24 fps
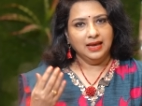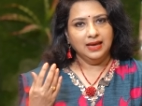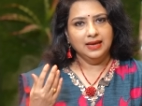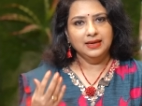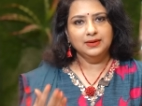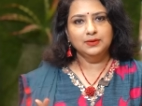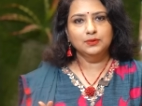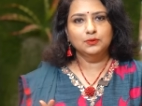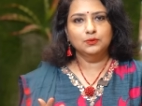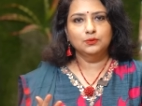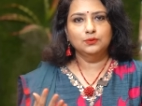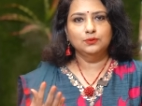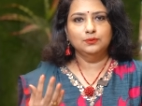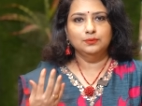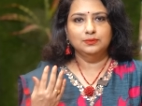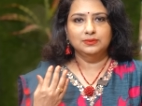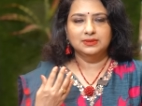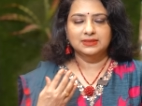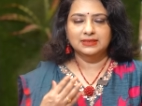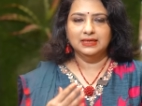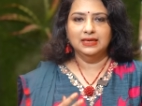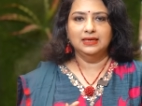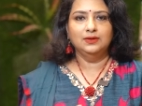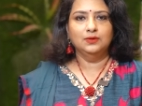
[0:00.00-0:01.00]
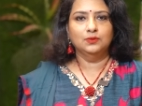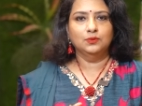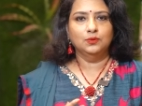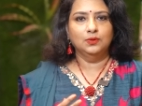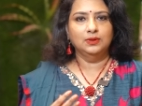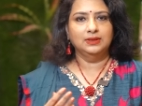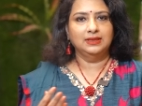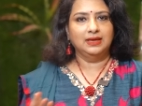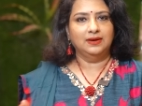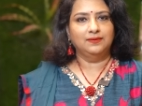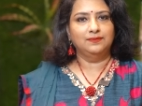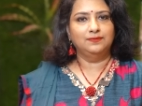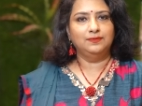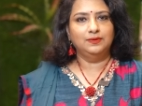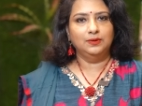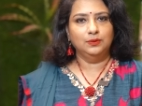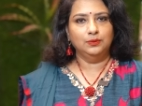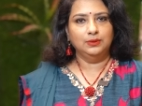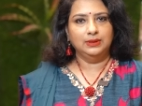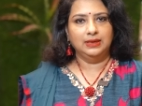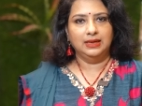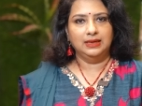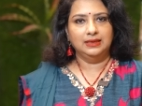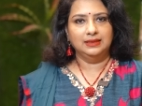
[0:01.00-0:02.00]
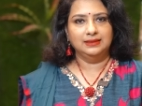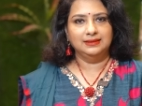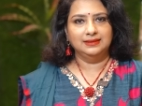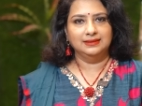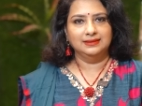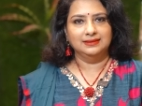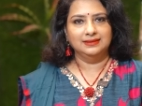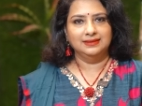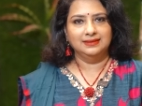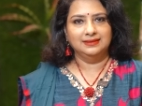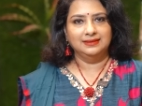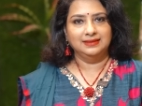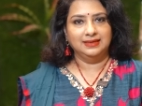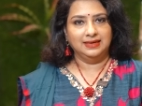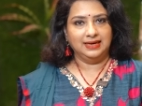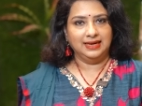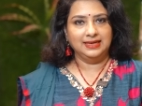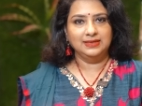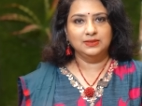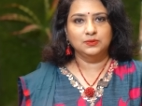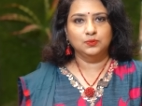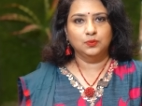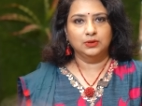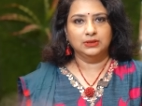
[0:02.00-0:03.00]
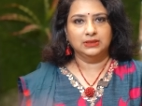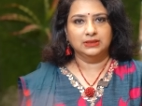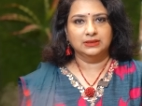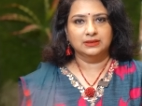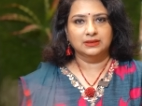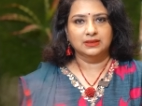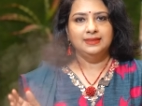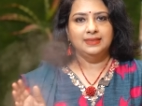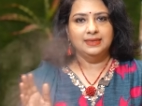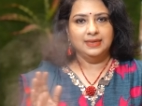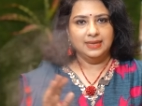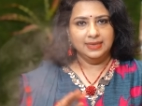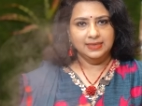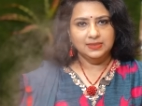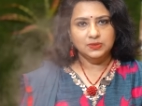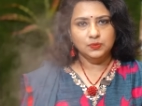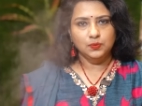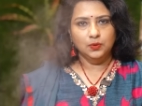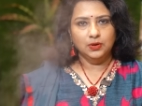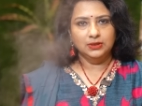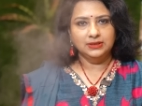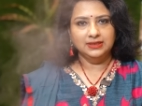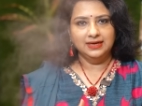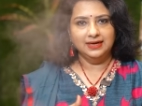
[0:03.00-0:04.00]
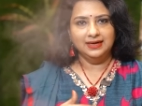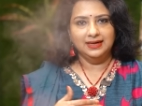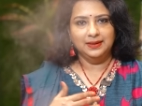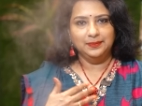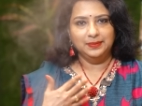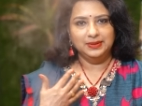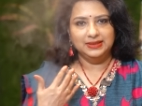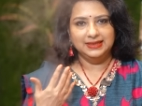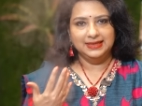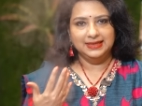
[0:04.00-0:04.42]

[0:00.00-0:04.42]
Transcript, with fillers: ஹேருக்கும் ஸ்கின்னுக்கும் அது அவ்வளோ நல்லது இந்த ரைஸ் வாட்டர் இந்த ரைஸ் வாட்டரை நம்ம